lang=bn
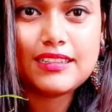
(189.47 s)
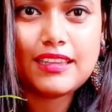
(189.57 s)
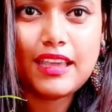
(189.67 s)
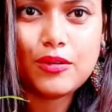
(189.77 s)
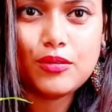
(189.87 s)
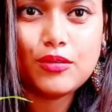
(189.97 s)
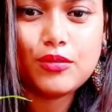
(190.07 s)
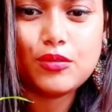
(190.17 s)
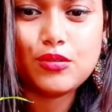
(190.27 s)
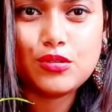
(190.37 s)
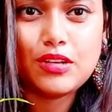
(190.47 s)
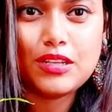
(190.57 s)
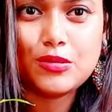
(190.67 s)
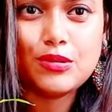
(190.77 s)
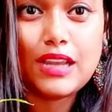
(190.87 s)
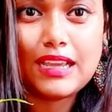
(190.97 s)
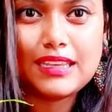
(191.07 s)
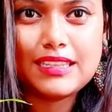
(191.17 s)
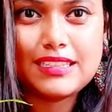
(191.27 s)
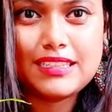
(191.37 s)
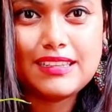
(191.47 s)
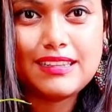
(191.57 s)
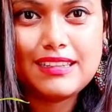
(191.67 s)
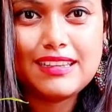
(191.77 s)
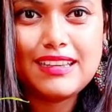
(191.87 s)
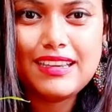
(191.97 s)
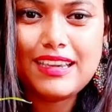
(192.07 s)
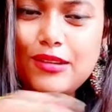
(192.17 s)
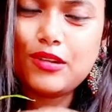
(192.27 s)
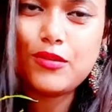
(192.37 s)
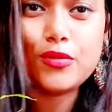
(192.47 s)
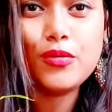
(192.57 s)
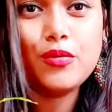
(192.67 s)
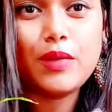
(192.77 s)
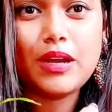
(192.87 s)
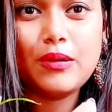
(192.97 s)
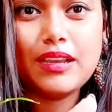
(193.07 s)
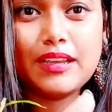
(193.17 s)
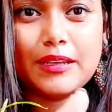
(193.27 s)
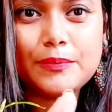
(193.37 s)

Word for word: দেখো কচু গাছগুলো লাগিয়েছি এগুলো আমার খুব ভালো লাগে